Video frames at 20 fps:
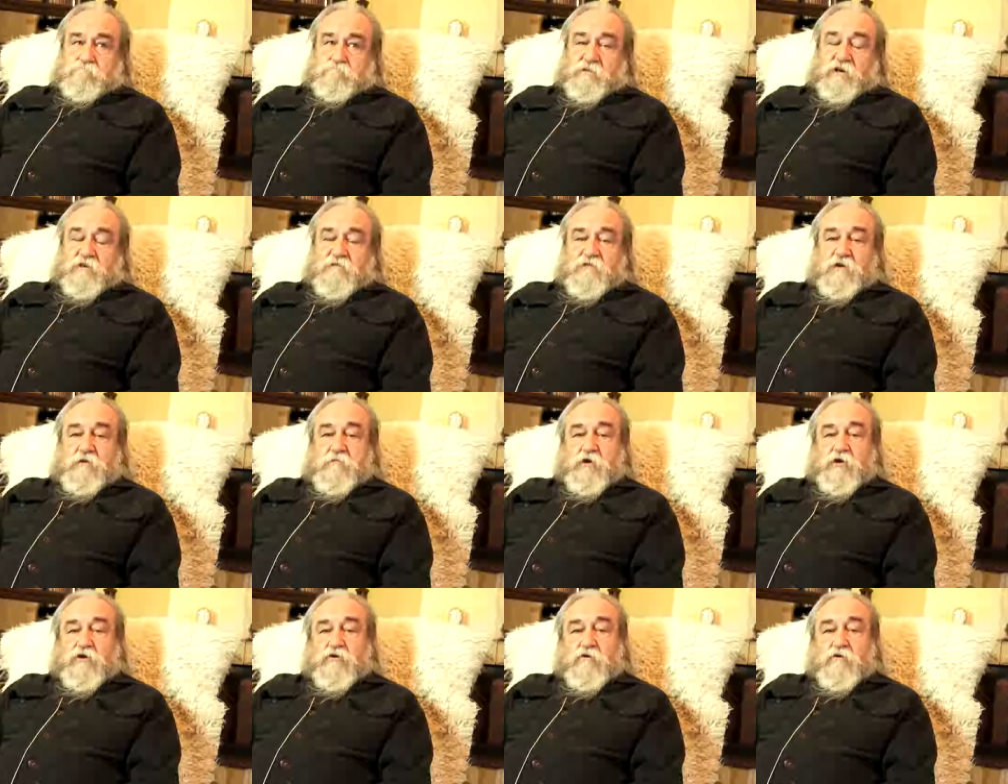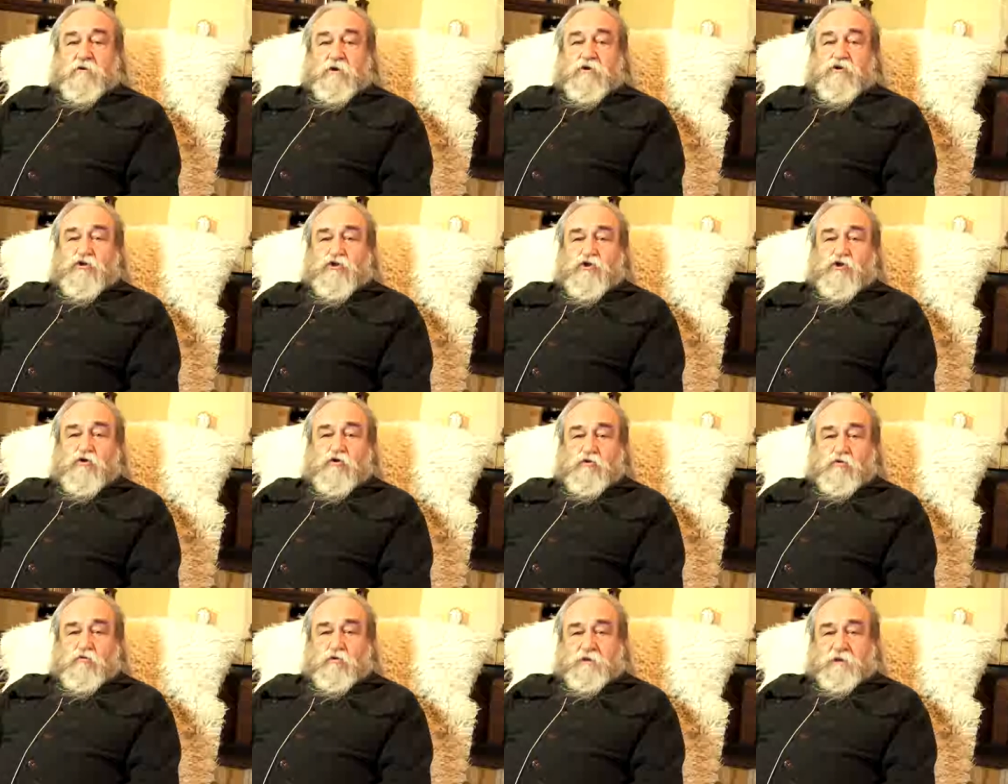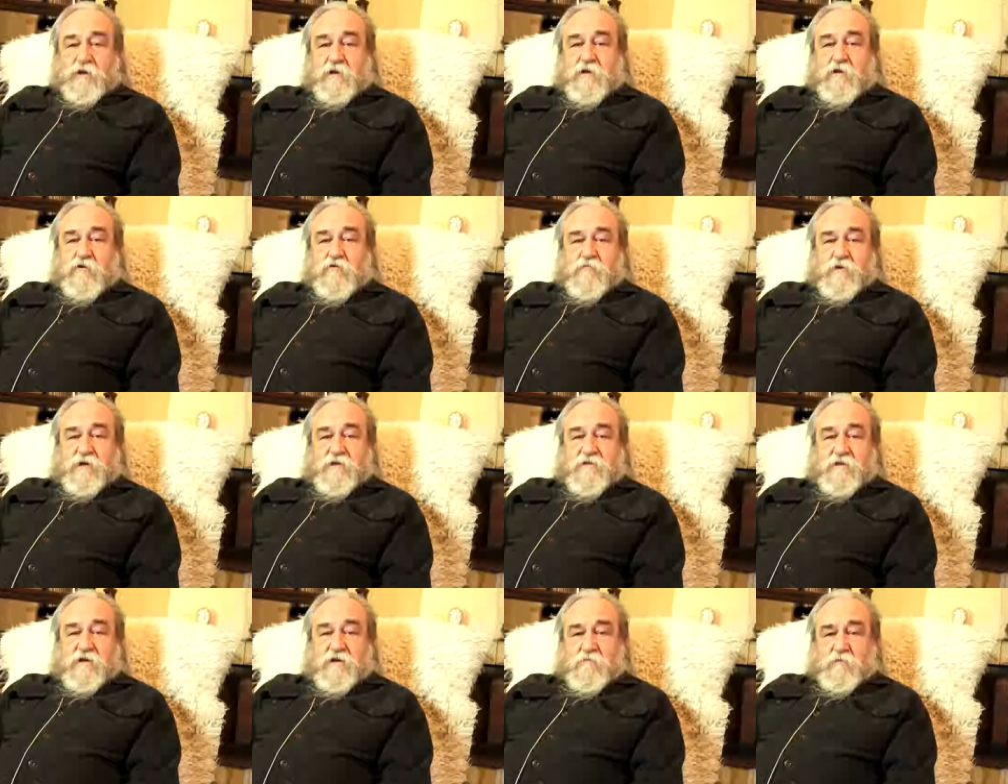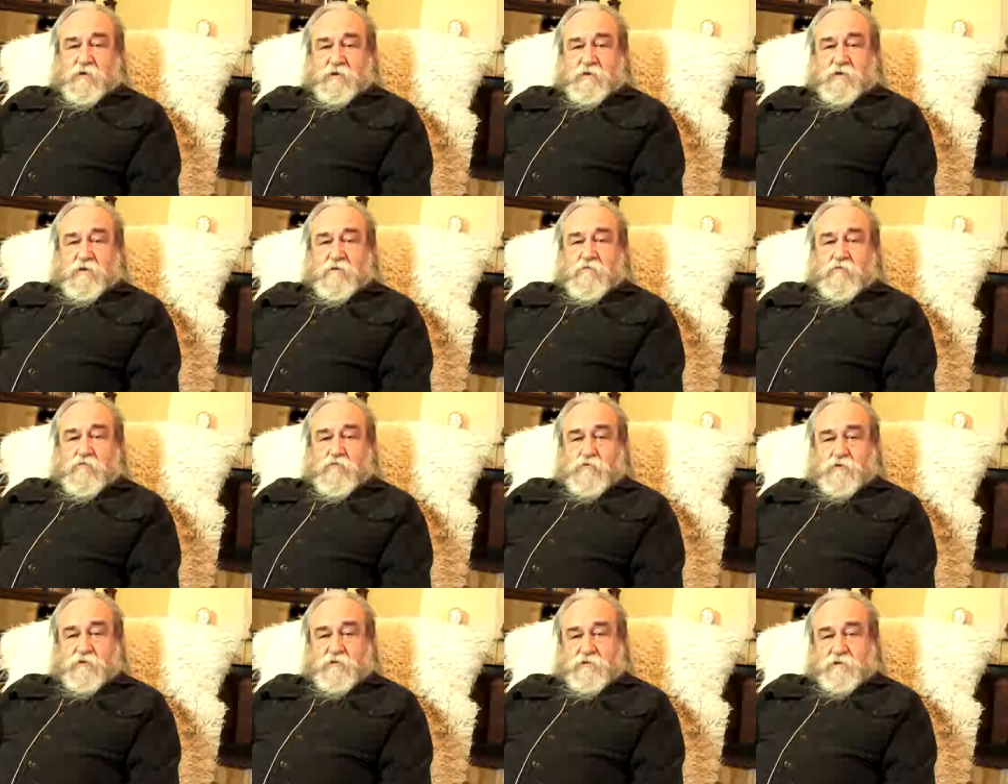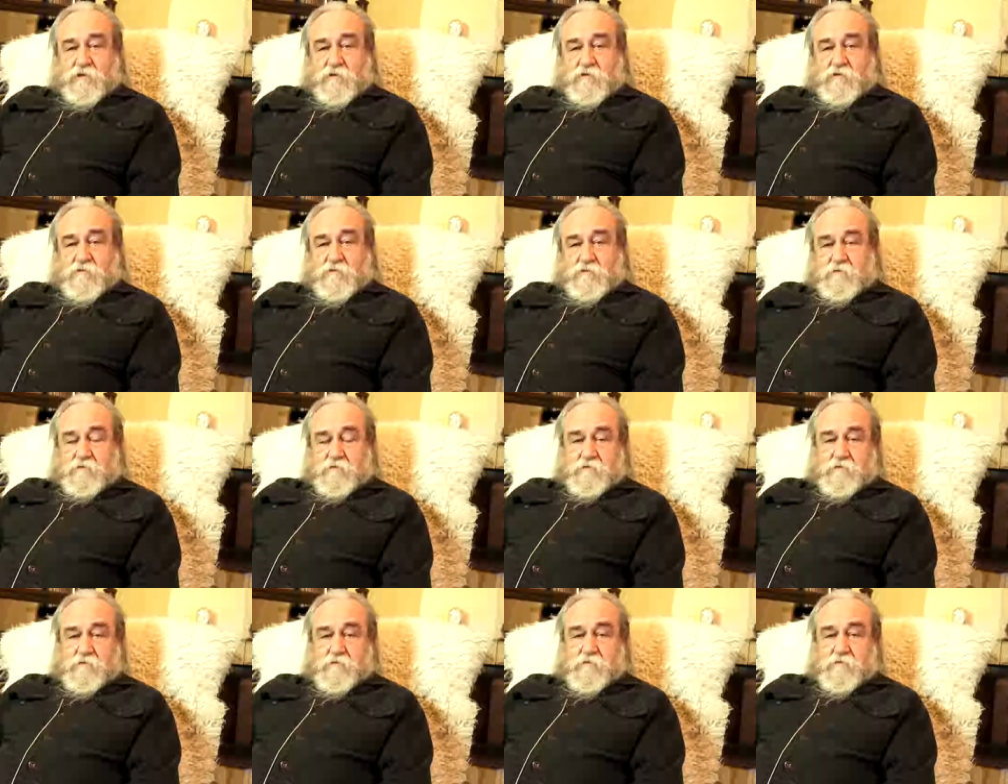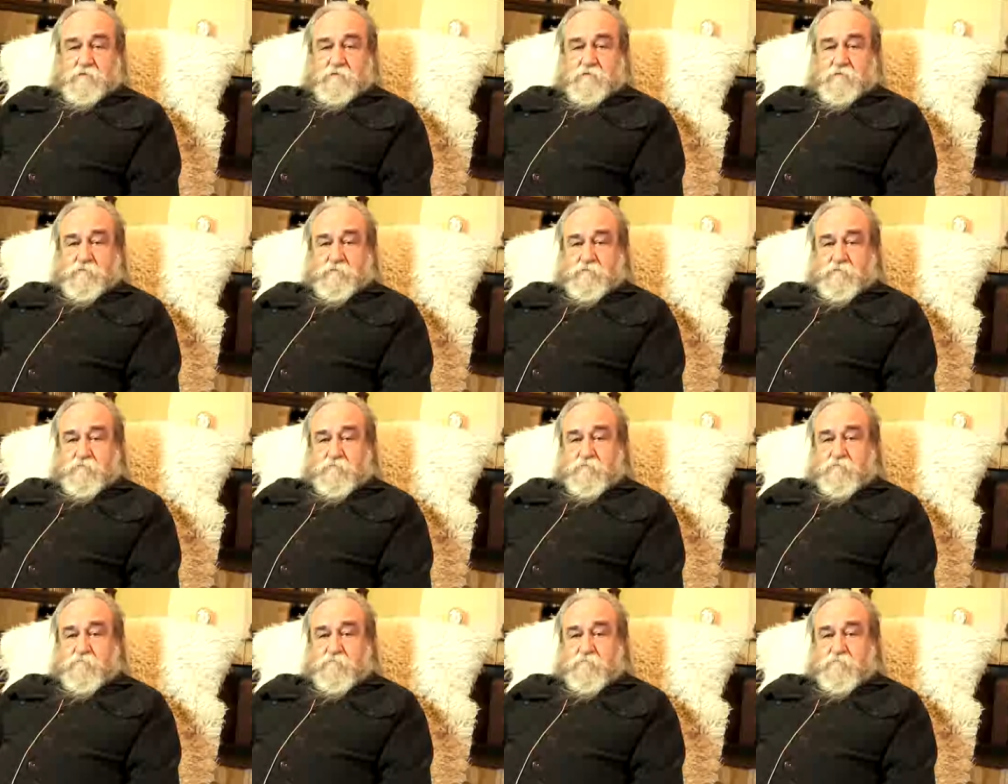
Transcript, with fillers: nazwijmy to, źródło taniego mięsa armatniego, które za y,